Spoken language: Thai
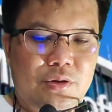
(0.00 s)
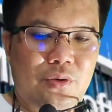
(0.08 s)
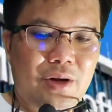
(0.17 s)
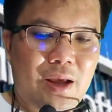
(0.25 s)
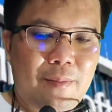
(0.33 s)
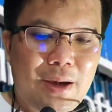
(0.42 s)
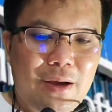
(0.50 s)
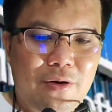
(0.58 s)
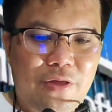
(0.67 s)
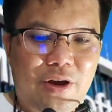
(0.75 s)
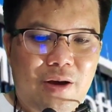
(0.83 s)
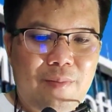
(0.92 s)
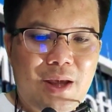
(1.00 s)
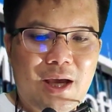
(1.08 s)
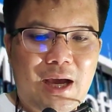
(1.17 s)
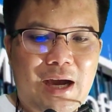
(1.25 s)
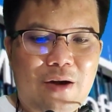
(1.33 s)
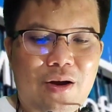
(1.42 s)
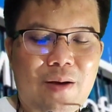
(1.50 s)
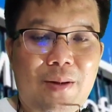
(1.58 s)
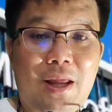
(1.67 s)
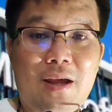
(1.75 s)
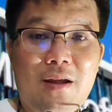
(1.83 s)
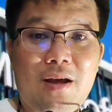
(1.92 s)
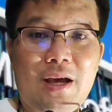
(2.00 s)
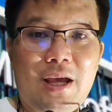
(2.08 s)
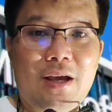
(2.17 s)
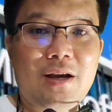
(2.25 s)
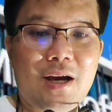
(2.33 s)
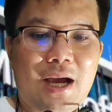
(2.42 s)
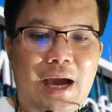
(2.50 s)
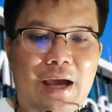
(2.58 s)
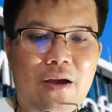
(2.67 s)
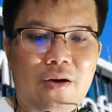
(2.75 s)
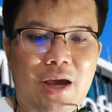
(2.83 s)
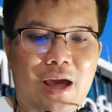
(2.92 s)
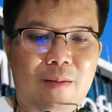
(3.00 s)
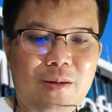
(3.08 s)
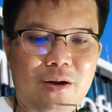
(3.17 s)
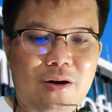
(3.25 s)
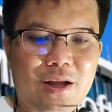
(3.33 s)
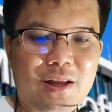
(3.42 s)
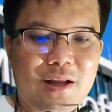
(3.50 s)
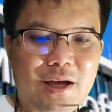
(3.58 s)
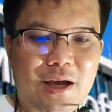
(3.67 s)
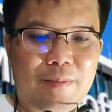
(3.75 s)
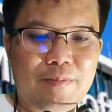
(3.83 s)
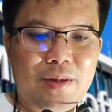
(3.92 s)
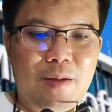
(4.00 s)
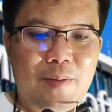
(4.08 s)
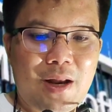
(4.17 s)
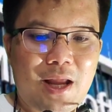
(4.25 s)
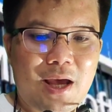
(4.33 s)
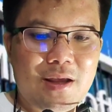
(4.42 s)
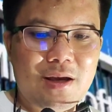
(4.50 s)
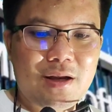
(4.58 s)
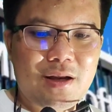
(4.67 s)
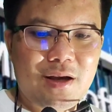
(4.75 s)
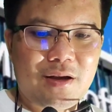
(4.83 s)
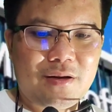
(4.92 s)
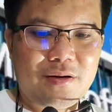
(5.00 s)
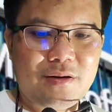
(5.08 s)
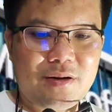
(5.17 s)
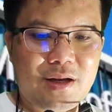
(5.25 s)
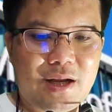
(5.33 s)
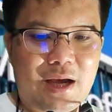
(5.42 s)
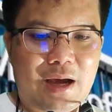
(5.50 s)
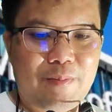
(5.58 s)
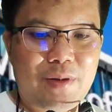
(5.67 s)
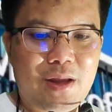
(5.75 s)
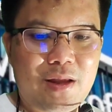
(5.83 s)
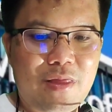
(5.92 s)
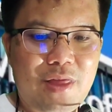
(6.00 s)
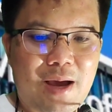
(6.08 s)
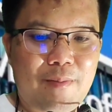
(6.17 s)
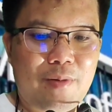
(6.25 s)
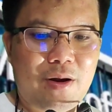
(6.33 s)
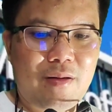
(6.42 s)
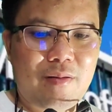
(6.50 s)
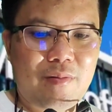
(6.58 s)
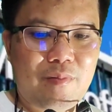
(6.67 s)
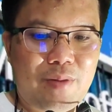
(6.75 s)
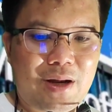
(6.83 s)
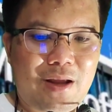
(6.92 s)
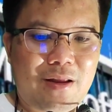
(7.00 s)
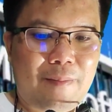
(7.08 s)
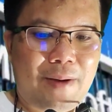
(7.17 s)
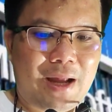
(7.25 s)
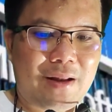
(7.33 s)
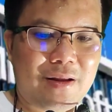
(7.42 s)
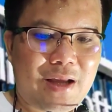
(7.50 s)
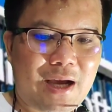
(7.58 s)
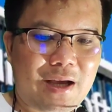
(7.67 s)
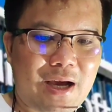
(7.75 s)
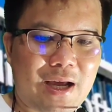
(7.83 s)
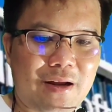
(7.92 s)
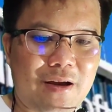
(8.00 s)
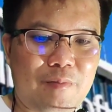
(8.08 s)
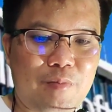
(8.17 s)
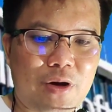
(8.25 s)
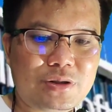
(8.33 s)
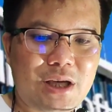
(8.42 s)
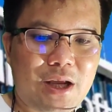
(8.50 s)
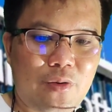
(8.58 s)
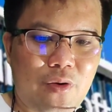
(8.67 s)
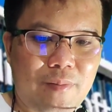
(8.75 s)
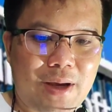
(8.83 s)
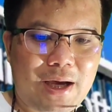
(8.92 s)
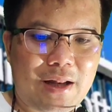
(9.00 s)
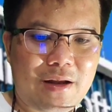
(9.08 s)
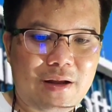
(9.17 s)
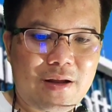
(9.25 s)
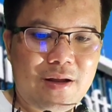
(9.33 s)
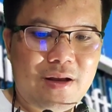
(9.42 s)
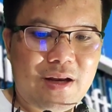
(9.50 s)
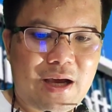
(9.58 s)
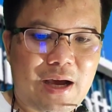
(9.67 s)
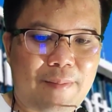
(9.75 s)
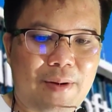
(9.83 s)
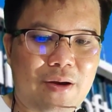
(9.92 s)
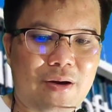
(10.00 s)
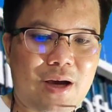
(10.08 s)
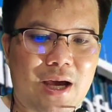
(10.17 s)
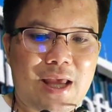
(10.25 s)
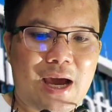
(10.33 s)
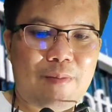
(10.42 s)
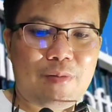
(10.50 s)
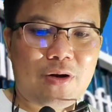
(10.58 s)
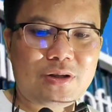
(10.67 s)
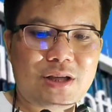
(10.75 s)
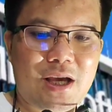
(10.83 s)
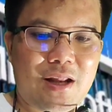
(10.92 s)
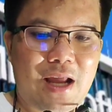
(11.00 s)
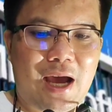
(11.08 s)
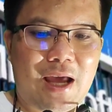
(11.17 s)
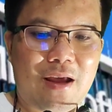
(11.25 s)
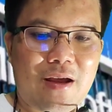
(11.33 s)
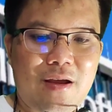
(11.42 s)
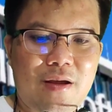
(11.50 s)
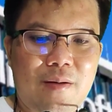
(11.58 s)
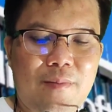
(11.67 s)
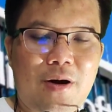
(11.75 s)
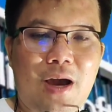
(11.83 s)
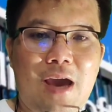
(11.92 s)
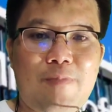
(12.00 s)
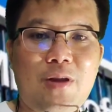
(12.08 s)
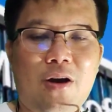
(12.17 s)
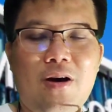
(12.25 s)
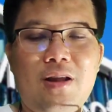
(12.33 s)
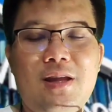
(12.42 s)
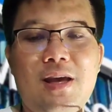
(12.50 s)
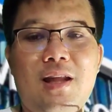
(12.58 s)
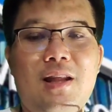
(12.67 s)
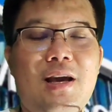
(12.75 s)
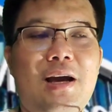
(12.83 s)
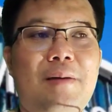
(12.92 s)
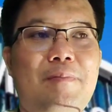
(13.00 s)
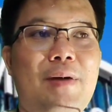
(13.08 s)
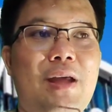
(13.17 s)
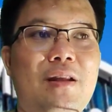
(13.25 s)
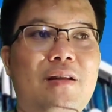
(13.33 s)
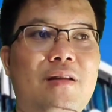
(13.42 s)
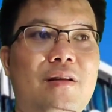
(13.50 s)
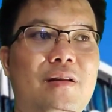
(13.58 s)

ช่วงนี้ Microsoft มีข่าวกับเไอเครือข่ายของ a อ t o s นะครับ ที่เป็นเลเยอร์หนึ่งนะครับ ที่จะสร้างผลิตภัณฑ์ทางการเงินบล็อกเชนร่วมกันนะครับ แล้วก็ขยายบล็อกเชนได้ เพราะ a อ t o s เนี่ยนะครับ เป็น